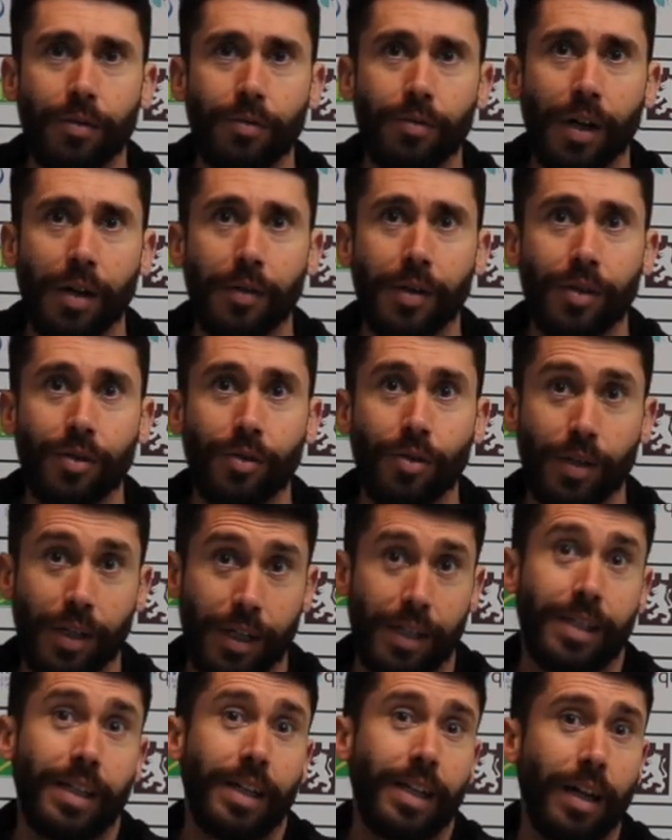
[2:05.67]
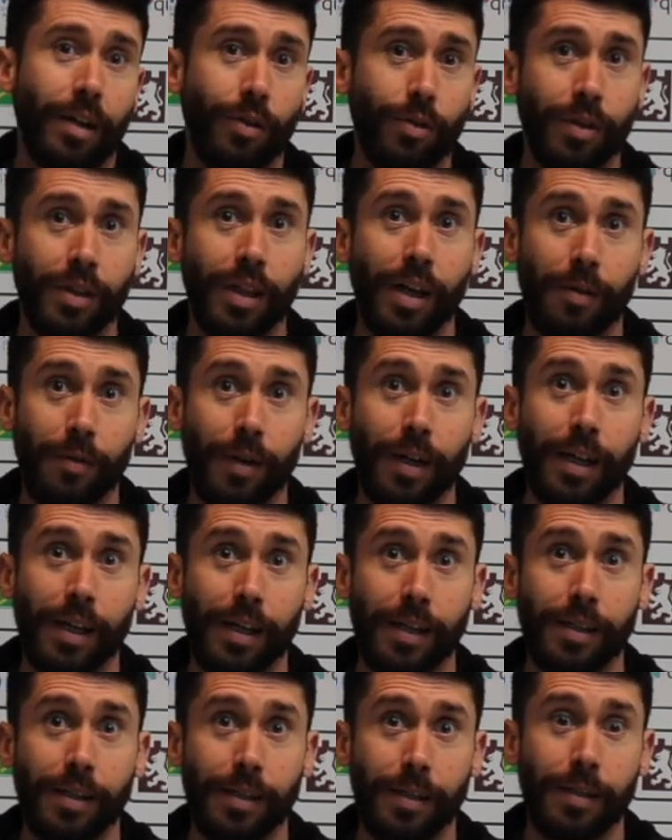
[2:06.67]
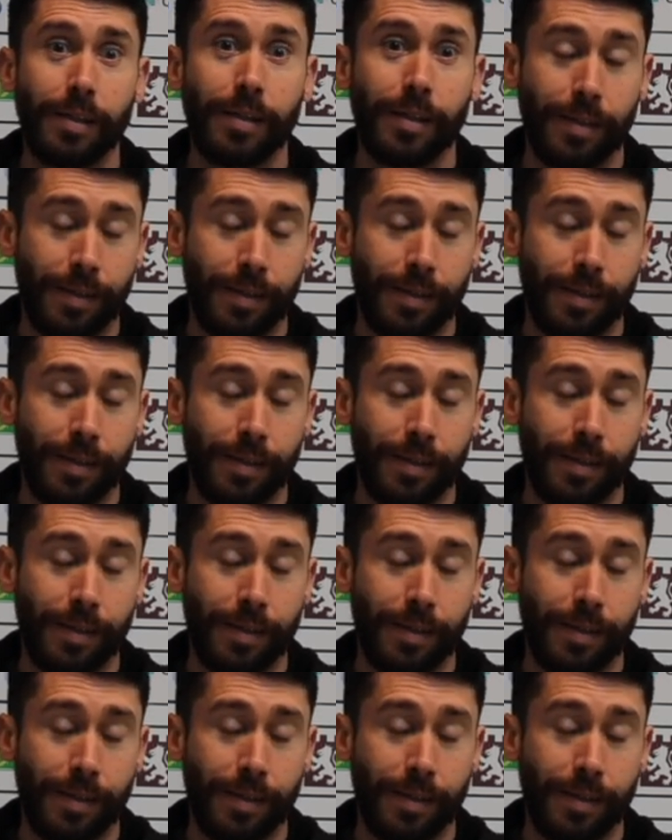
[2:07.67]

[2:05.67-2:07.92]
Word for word: una, victoria que sería la octava y,